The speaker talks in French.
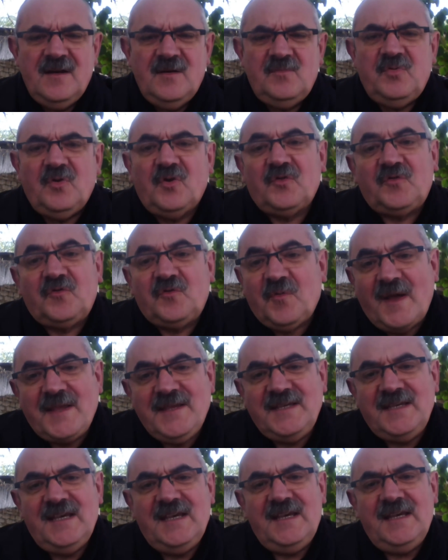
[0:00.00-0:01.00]
pour
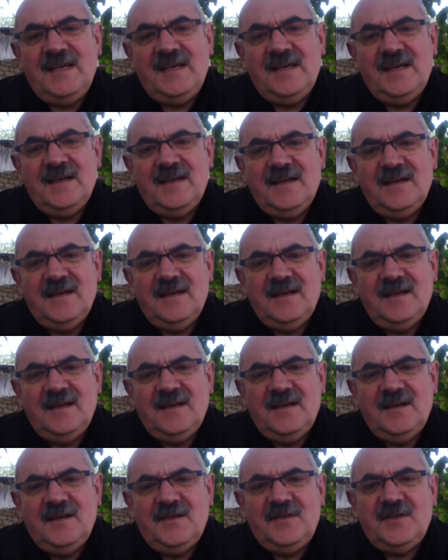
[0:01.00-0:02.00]
soigner
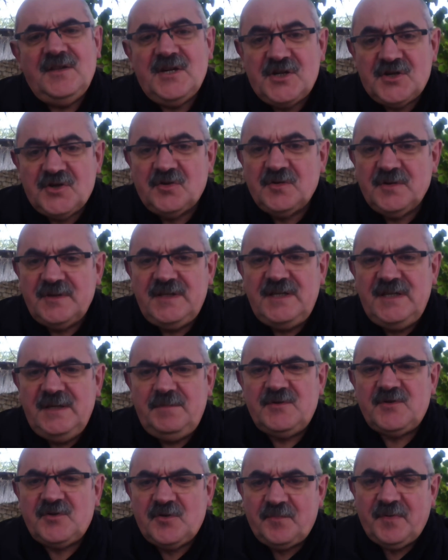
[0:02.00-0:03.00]
des gens qui
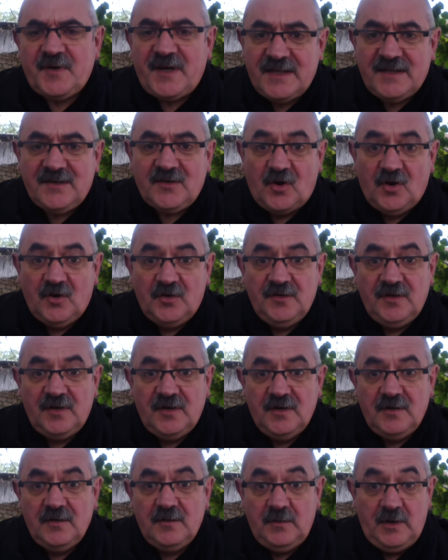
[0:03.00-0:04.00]
se prétendent,
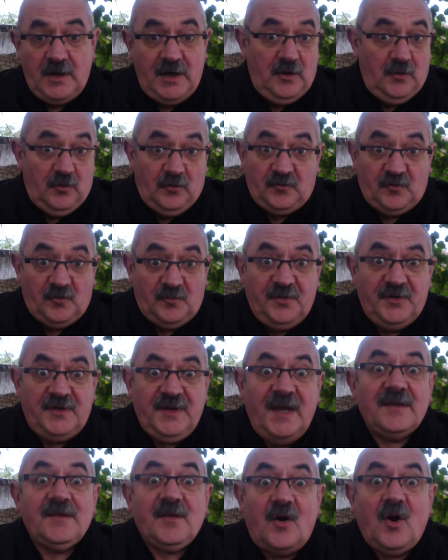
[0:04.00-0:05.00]
ils le sont
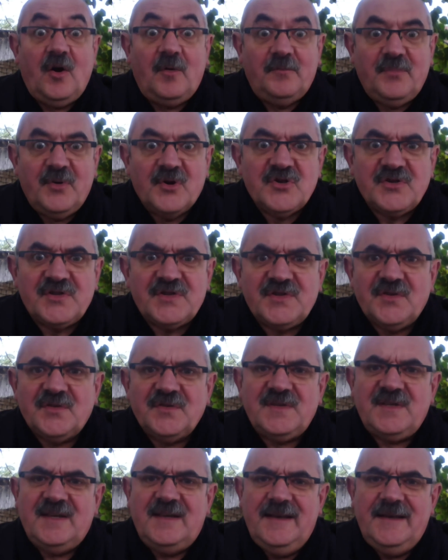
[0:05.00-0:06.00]
peut-être, en bonne
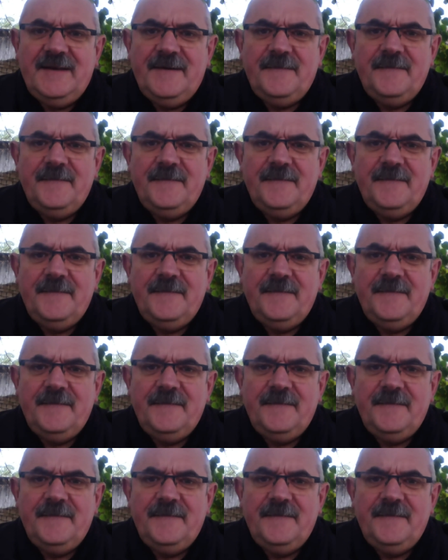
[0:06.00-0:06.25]
santé.